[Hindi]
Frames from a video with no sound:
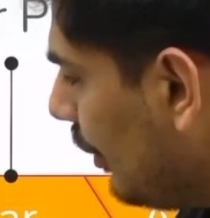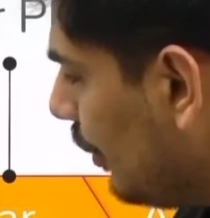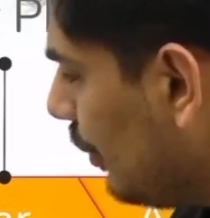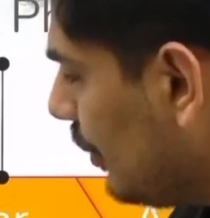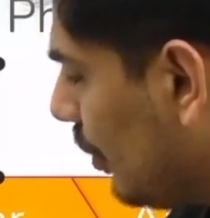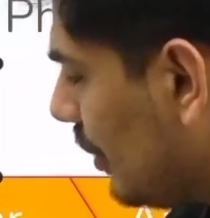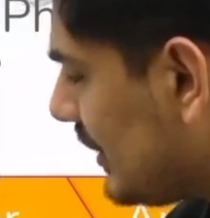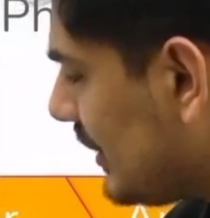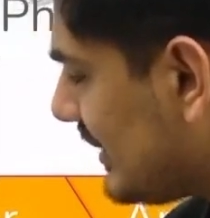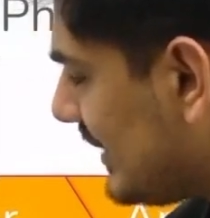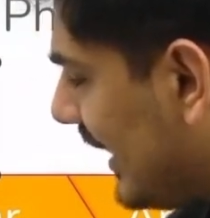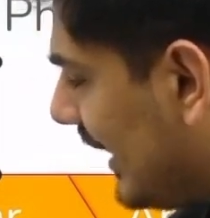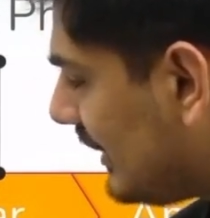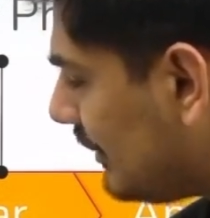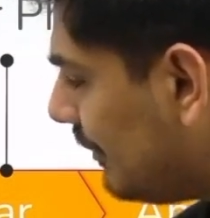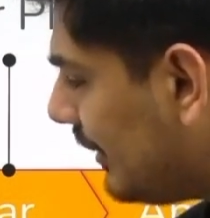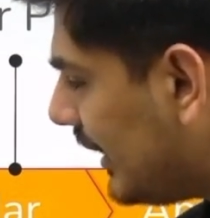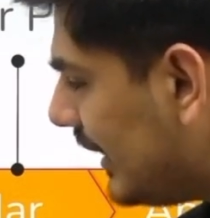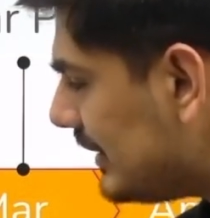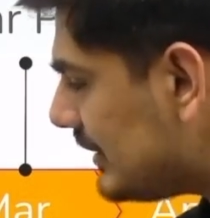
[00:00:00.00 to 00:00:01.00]
और साथ में
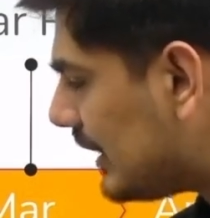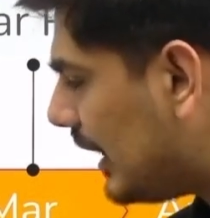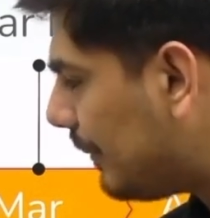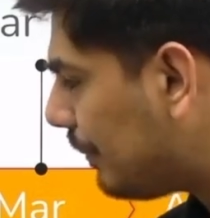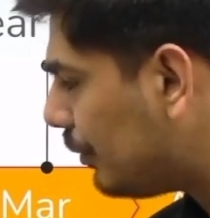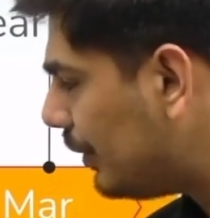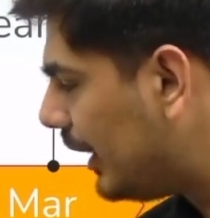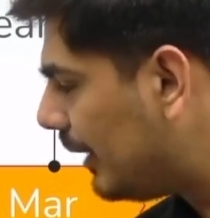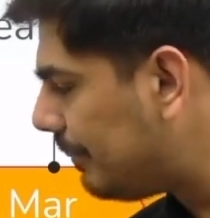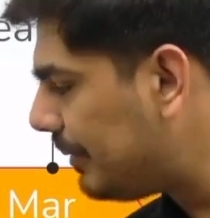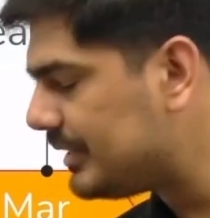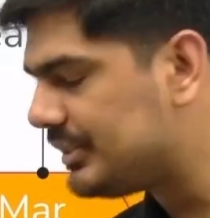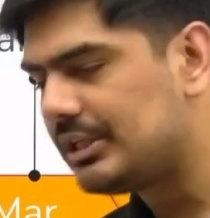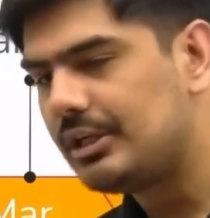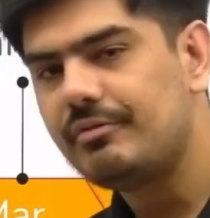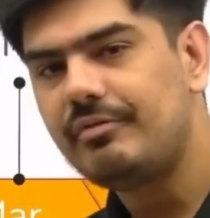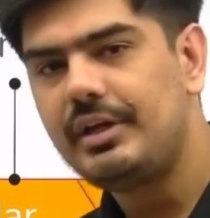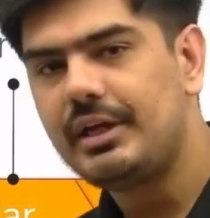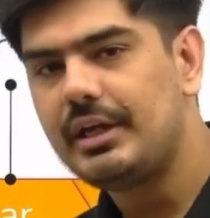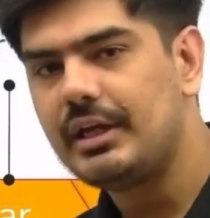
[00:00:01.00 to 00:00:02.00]
गाइस आपको यहाँ पर
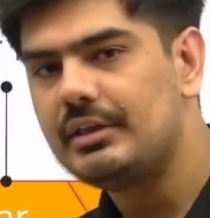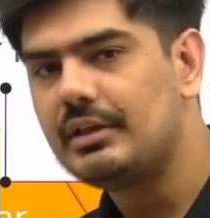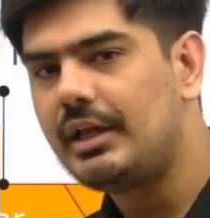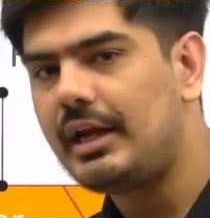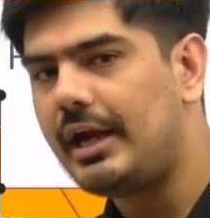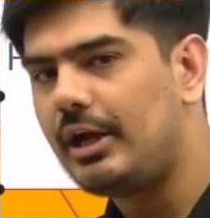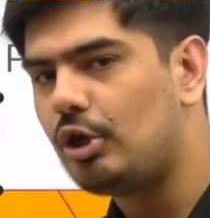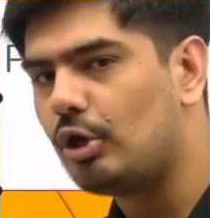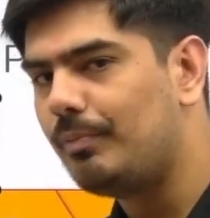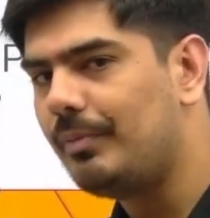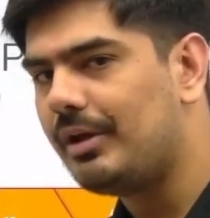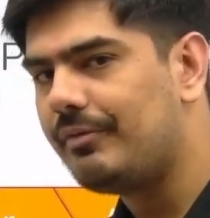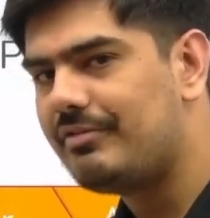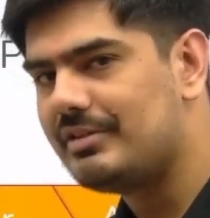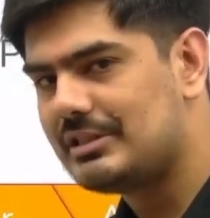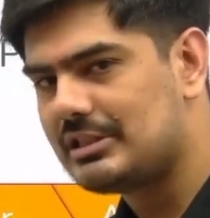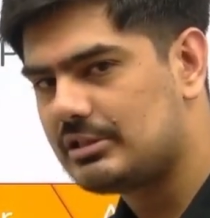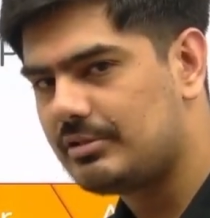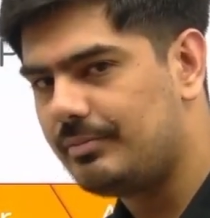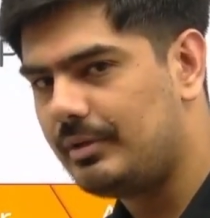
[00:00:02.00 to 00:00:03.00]
जनवरी के अंदर एटोमिक
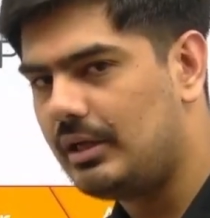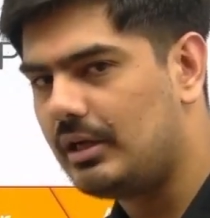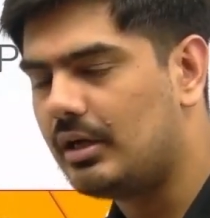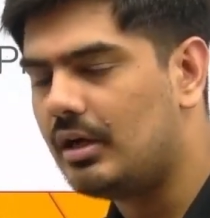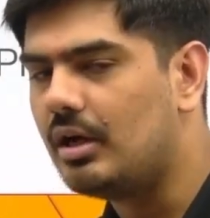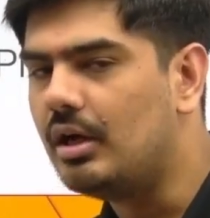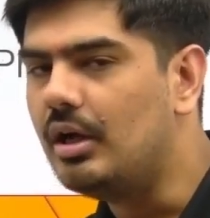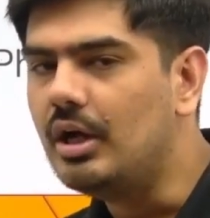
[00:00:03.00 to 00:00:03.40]
फिजिक्स मिलेगा